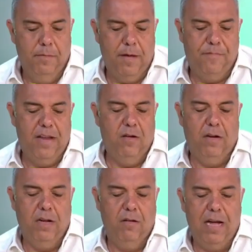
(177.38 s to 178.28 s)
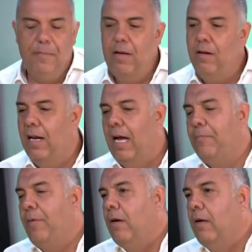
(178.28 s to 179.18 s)
Prefere em qualquer lugar, menos lá,
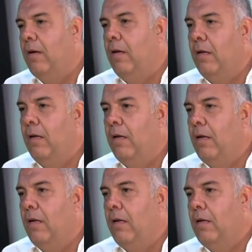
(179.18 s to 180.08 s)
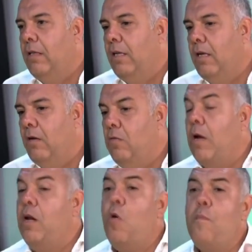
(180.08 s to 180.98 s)
pô. Entendeu?
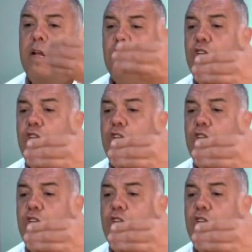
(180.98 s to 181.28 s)
Não, não menos